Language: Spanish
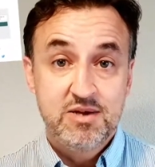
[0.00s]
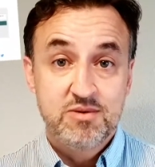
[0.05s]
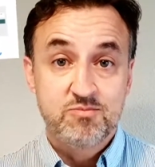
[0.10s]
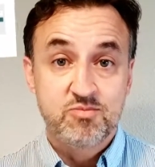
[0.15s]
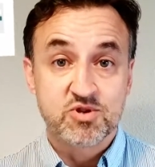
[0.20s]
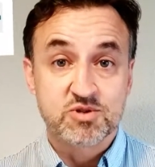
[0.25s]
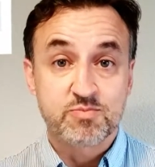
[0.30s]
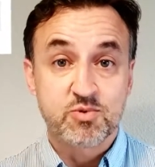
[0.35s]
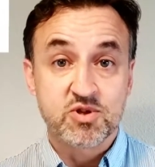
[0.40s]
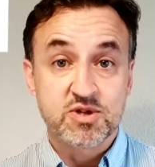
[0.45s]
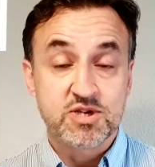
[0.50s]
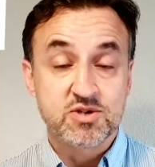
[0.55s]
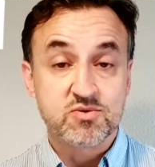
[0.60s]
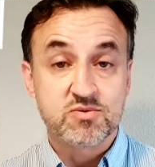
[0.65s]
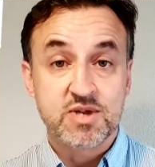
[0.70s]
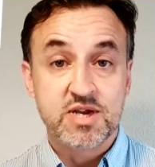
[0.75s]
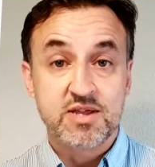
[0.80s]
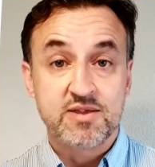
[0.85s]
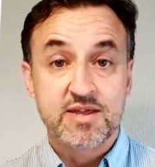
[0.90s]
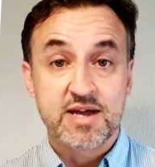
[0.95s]
pues podéis
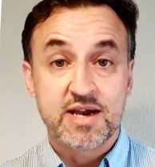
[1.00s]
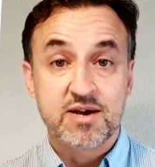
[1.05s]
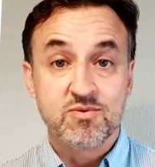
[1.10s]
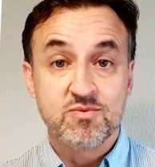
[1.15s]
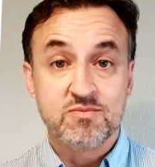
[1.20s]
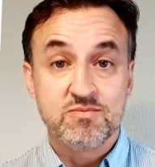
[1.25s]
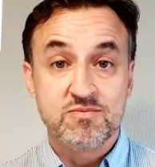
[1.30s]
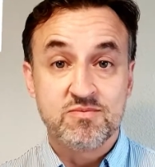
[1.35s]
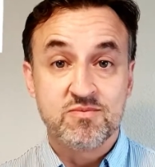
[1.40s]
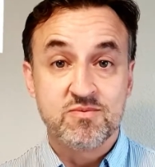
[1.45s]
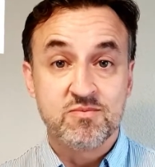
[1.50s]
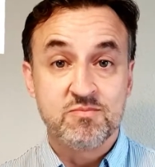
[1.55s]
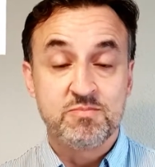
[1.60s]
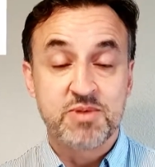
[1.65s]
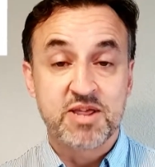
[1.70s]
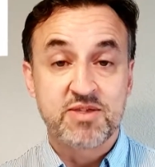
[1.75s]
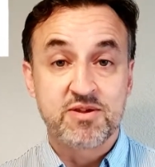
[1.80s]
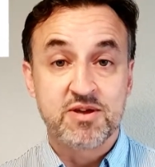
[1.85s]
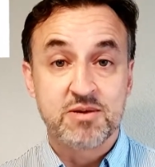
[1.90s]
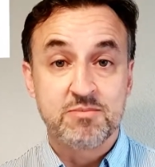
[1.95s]
utilizar un,
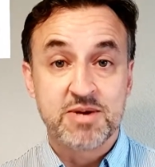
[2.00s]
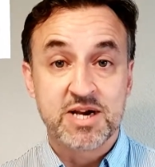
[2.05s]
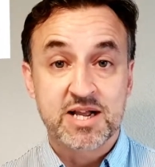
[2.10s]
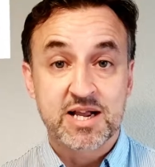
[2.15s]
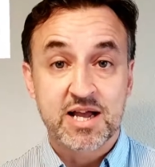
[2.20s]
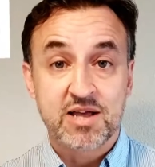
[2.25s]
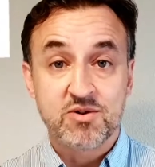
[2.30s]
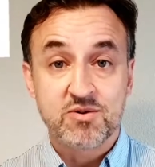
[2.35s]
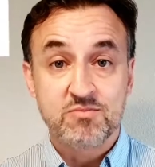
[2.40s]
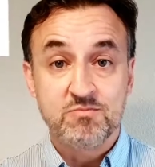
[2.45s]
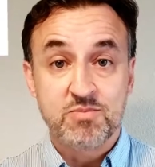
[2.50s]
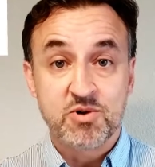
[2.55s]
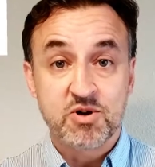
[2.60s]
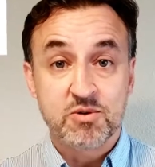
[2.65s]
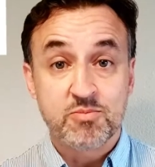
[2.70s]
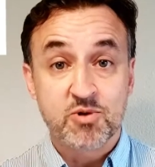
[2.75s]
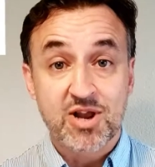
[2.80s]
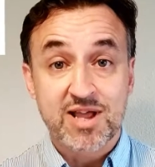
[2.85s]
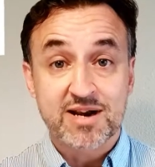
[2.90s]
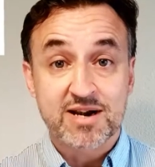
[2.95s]
precio de mercado un
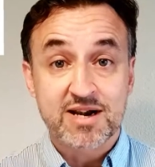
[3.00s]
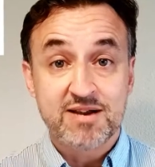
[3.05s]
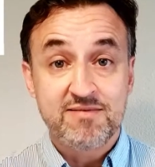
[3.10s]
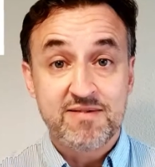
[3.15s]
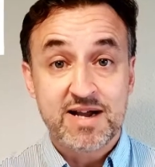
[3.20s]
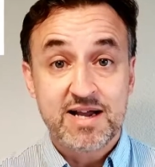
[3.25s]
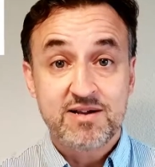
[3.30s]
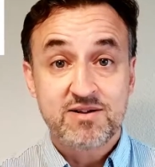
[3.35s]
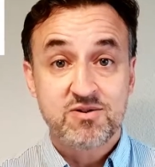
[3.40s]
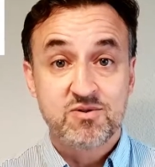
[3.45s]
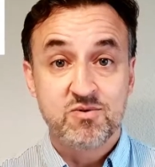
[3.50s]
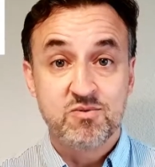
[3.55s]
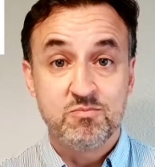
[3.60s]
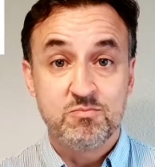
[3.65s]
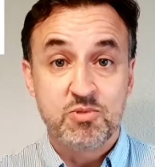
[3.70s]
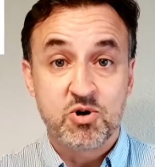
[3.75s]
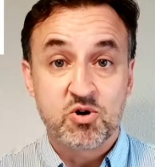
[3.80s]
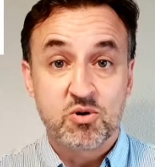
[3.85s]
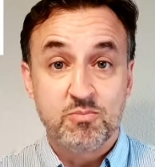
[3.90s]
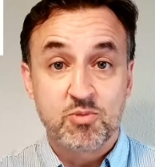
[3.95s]
poco por arriba, un
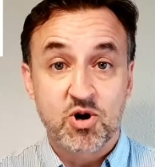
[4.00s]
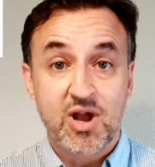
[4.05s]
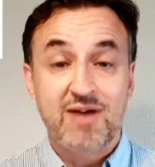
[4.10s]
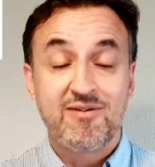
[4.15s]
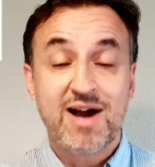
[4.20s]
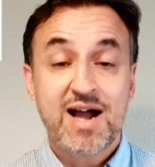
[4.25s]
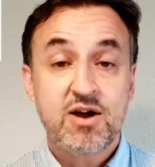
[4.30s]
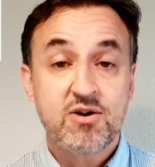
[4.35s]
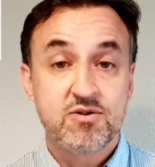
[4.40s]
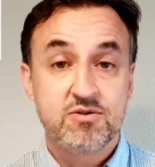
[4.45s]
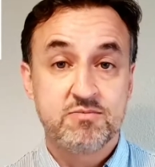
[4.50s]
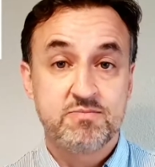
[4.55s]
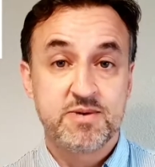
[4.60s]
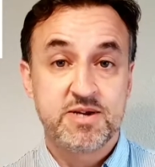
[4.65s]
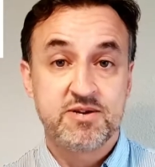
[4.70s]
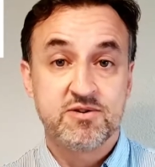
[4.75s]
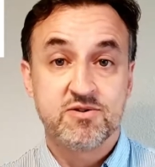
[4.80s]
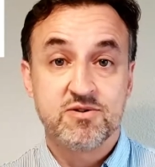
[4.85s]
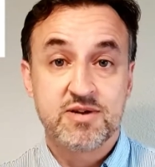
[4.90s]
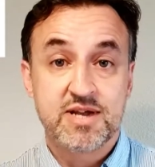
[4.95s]
poco por abajo,
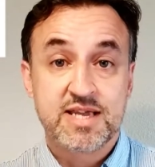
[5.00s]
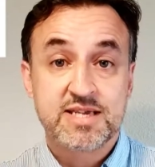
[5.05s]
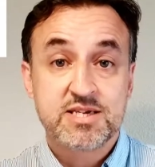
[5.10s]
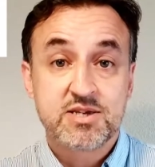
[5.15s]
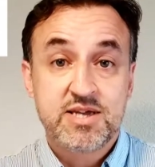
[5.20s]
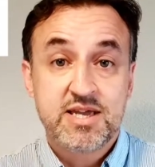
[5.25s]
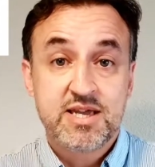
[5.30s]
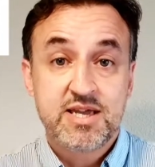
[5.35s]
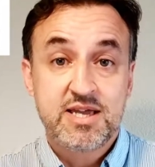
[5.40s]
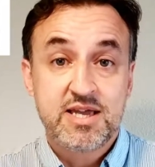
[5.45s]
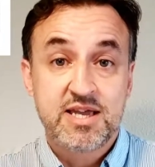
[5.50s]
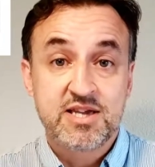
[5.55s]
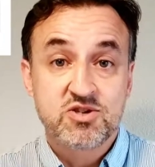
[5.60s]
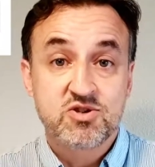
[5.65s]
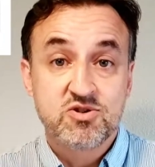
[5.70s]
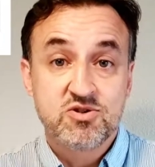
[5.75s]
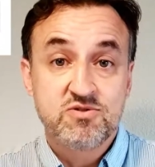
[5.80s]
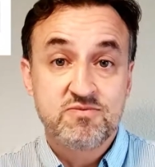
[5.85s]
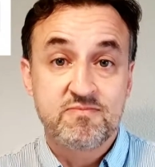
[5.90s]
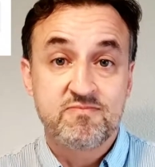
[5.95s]
pero ese,
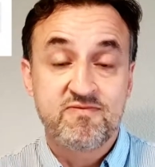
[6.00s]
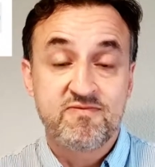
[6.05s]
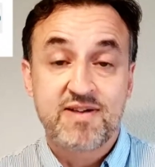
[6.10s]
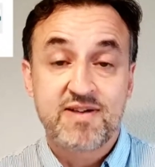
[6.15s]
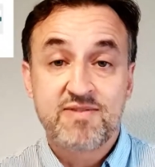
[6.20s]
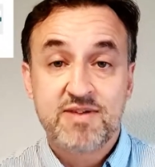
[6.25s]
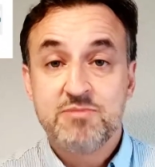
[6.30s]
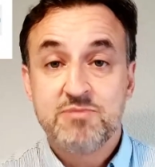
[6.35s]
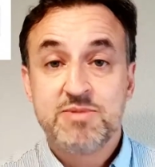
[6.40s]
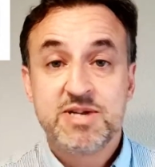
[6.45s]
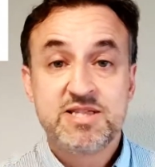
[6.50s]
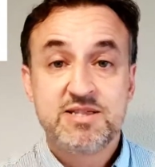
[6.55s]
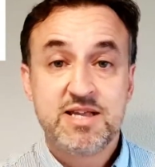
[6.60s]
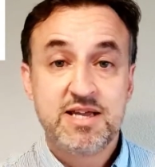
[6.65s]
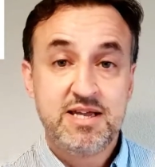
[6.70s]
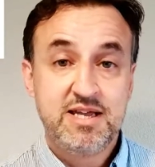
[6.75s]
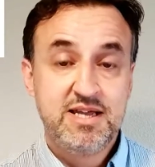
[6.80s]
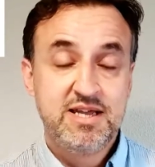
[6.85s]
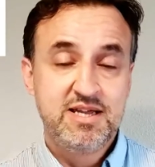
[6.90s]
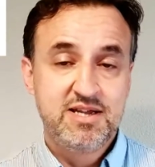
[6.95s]
eso
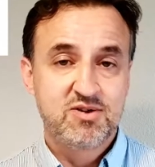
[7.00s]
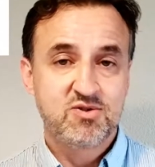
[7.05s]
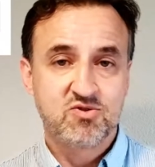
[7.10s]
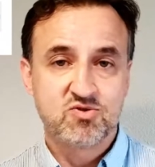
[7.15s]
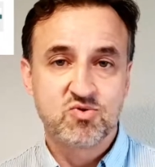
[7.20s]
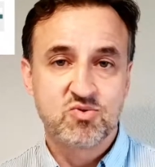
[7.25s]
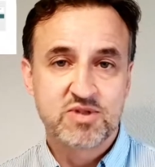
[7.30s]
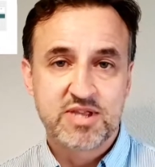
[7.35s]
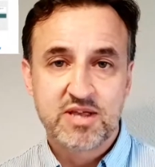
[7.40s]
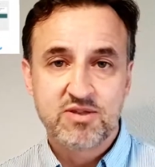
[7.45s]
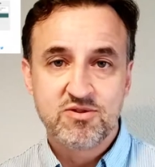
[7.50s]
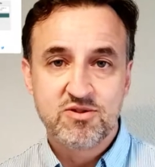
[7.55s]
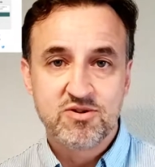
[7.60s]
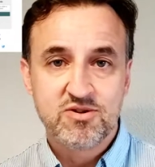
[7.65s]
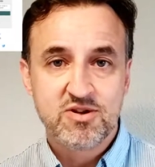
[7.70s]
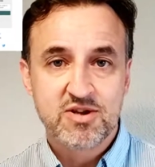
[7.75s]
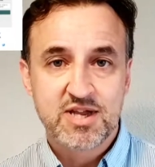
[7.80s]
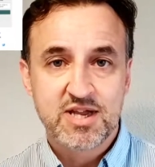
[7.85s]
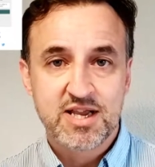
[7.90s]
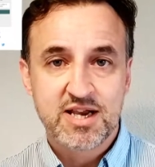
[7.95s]
fácilmente
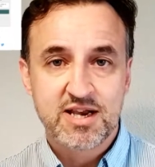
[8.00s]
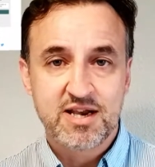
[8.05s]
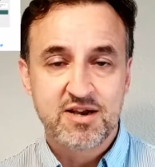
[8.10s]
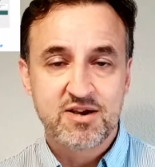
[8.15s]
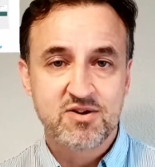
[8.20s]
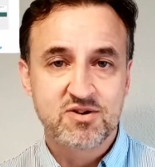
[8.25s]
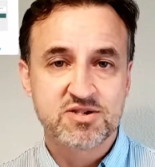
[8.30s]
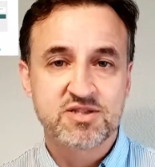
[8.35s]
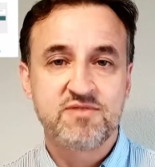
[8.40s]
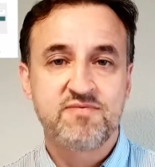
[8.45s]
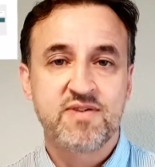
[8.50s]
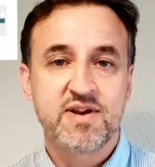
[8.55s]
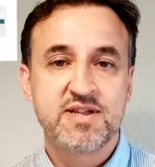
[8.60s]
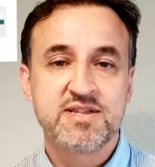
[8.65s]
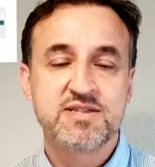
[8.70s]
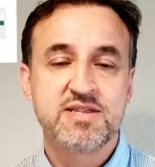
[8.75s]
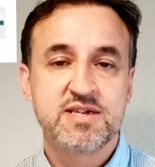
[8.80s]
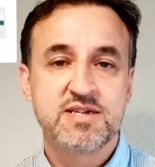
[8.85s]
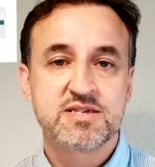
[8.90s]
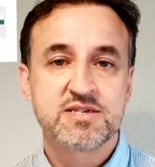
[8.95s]
consultando en los
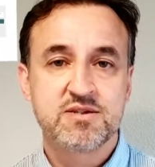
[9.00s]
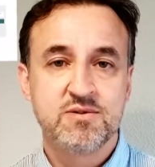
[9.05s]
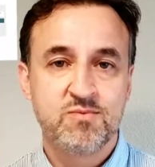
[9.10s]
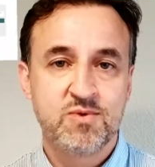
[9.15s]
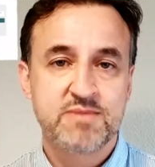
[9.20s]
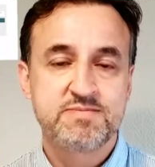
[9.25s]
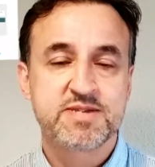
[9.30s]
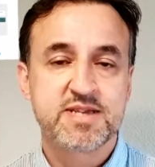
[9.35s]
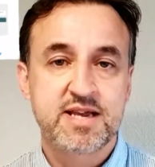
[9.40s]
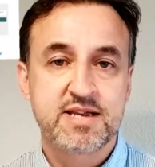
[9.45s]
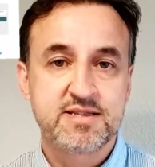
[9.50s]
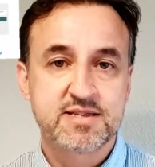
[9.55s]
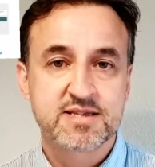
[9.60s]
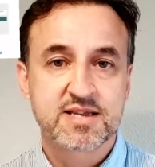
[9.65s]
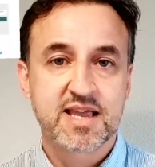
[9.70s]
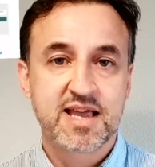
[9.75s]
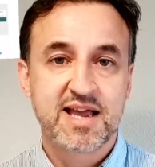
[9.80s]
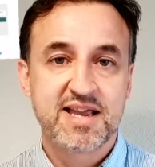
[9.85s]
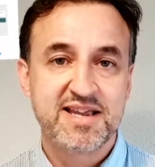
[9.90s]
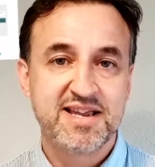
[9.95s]
diferentes websites
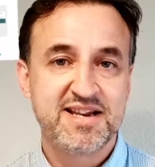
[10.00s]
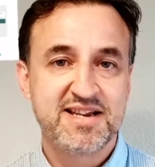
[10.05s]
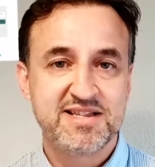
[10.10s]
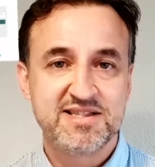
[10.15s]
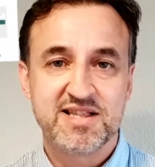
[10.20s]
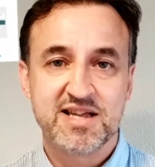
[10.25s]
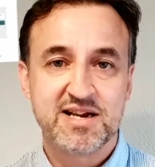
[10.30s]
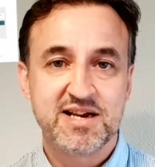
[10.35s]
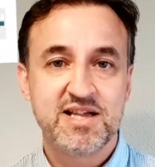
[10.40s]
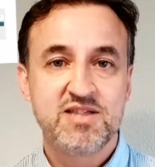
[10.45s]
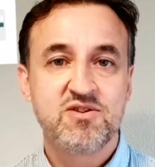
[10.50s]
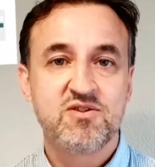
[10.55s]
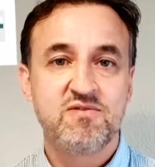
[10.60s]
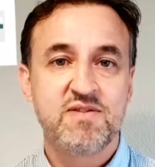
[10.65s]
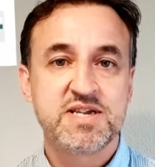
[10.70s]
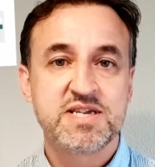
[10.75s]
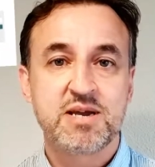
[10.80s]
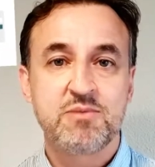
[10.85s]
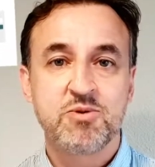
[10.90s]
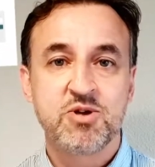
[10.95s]
que hay en Internet lo
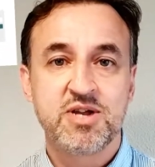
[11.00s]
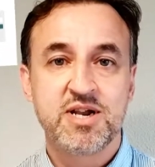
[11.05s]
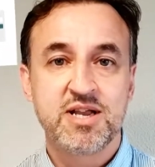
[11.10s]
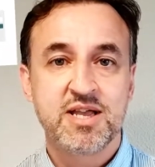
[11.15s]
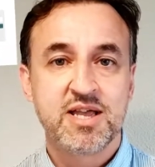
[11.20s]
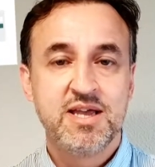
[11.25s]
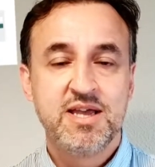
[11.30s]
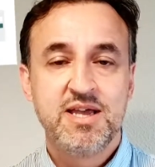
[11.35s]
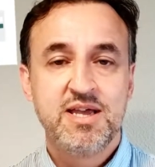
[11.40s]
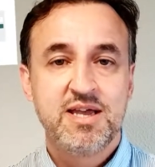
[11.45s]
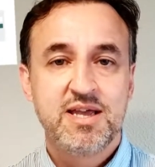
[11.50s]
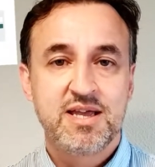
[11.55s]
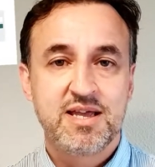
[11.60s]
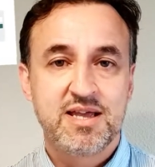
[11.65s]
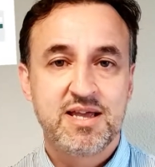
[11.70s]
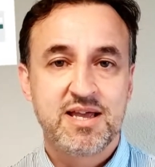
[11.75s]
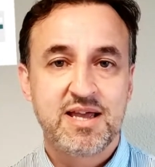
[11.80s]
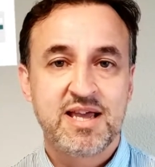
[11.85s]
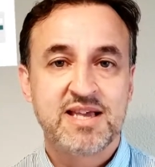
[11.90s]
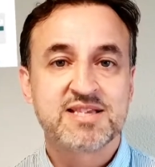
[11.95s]
vais a poder
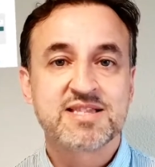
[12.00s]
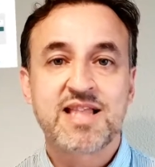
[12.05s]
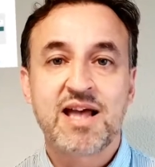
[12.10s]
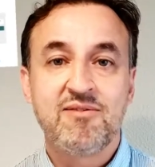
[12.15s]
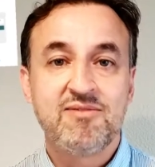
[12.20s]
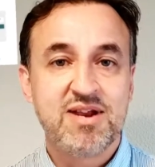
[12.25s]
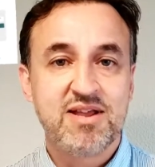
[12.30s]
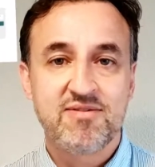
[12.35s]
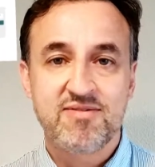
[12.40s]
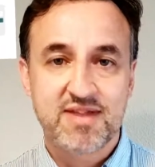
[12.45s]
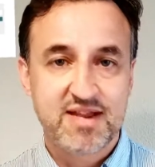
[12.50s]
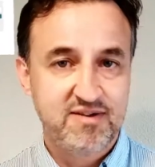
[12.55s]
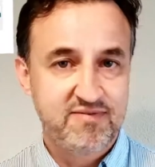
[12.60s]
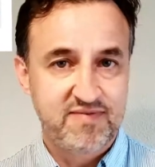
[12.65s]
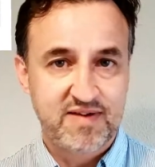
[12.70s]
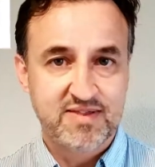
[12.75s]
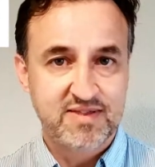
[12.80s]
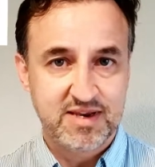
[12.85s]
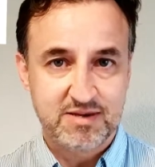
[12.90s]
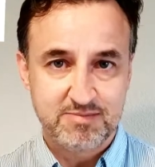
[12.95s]
eh, establecer
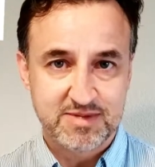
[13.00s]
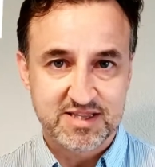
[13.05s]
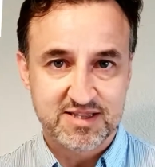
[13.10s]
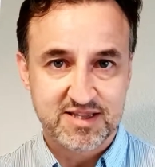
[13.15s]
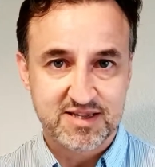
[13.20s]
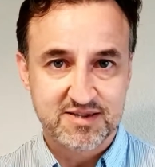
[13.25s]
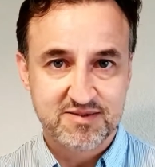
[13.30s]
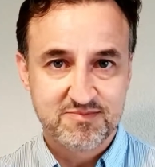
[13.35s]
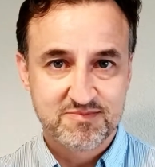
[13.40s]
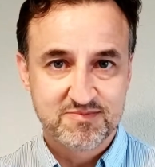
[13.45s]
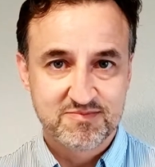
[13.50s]
fácilmente.